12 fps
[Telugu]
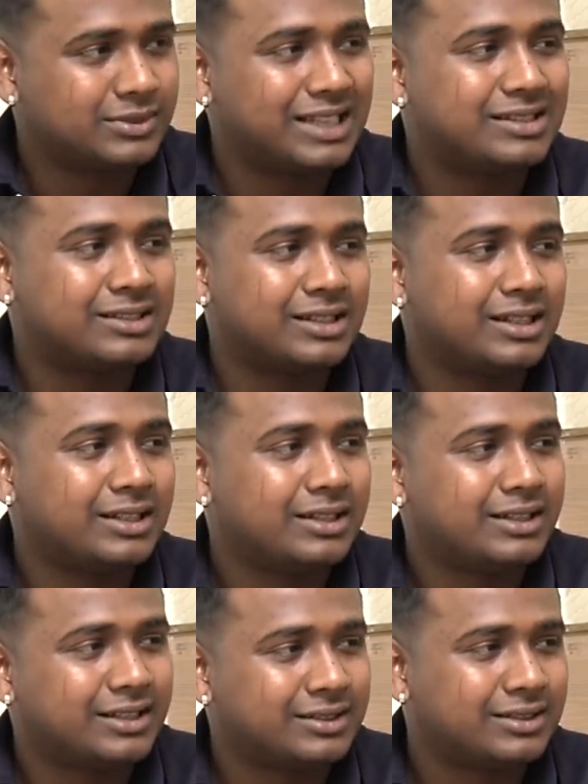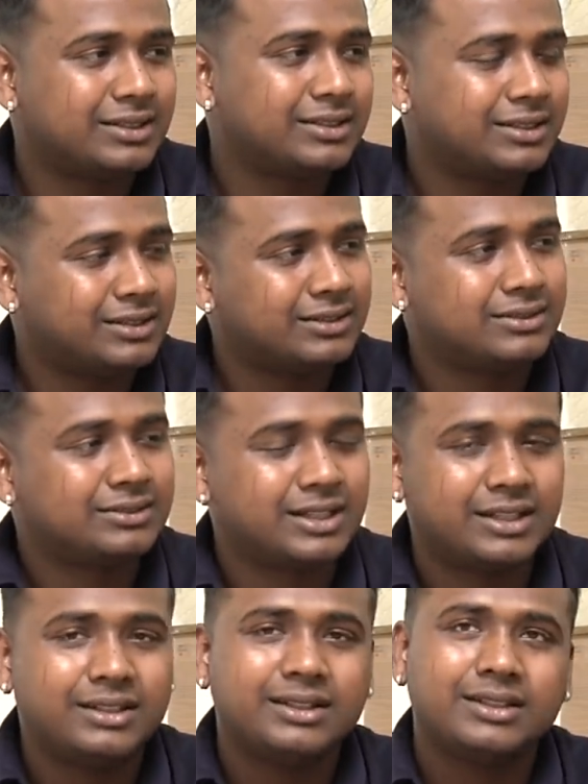టెస్ట్ చేయాలి టెస్ట్ చేసి
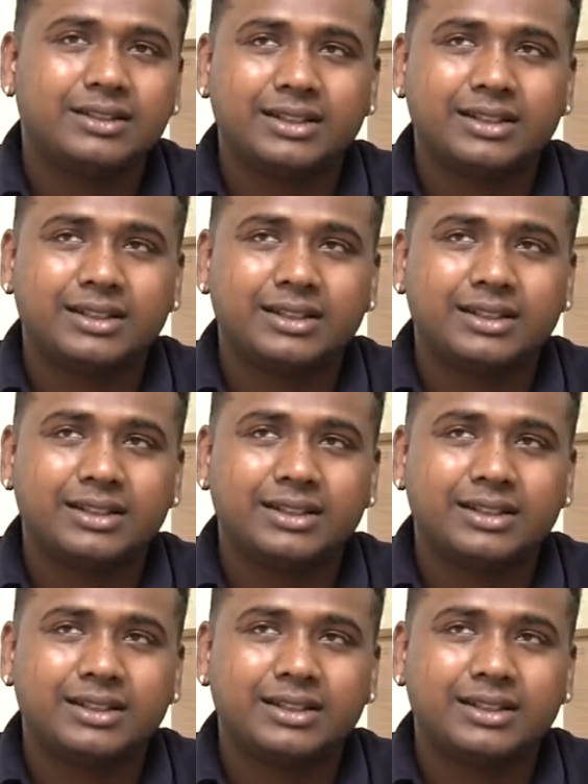తనని